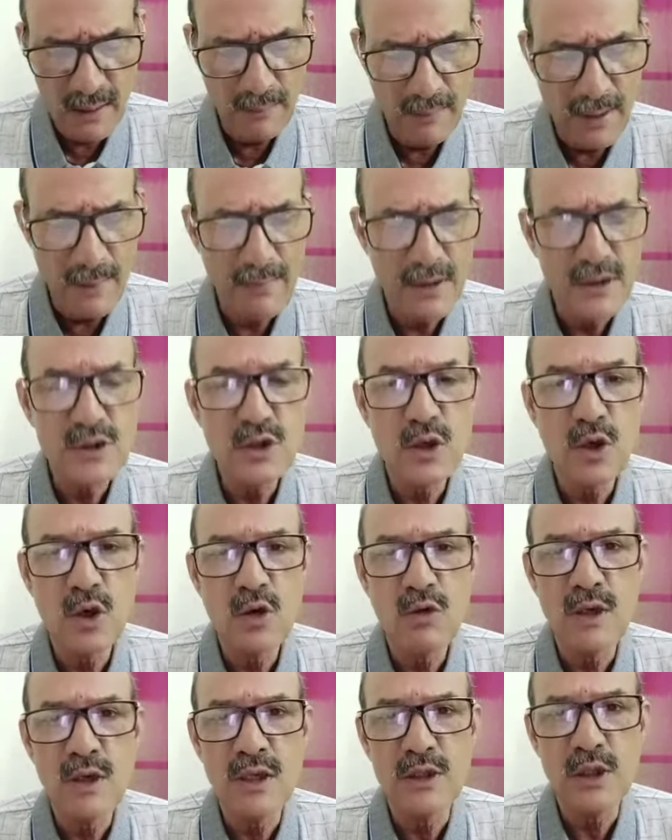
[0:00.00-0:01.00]
ప్రపంచంలో
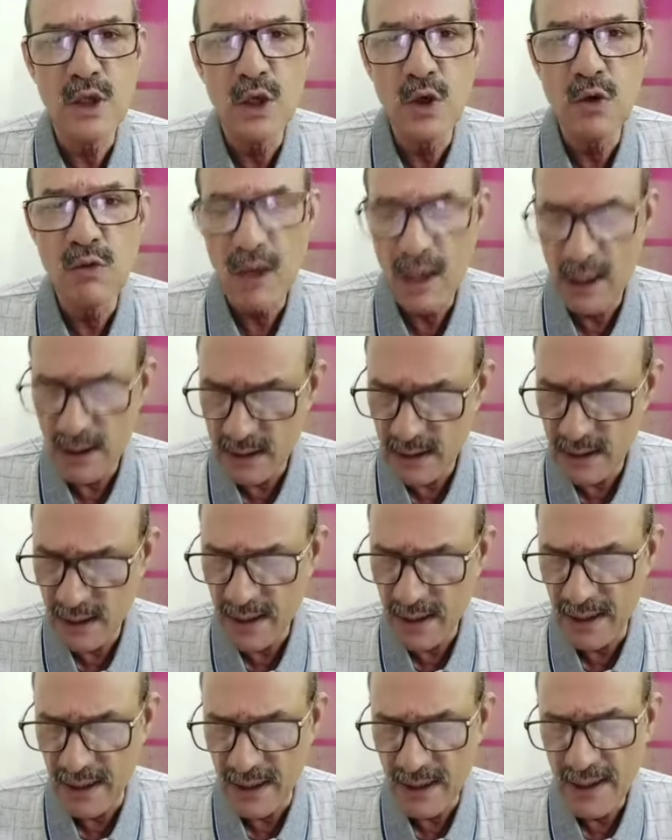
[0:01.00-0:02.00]
ఉన్న తెలుగు
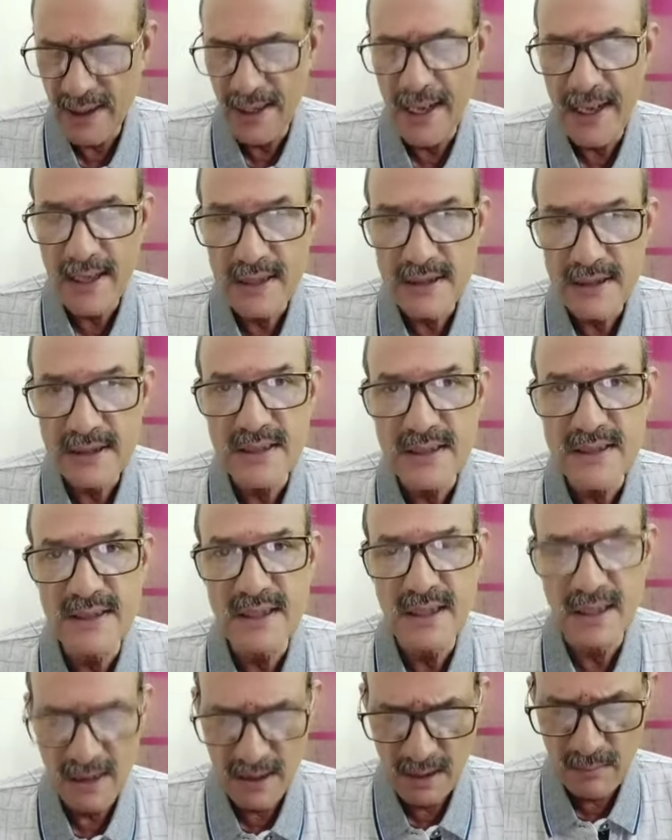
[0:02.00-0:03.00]
వారందరినీ ఏకం చేసి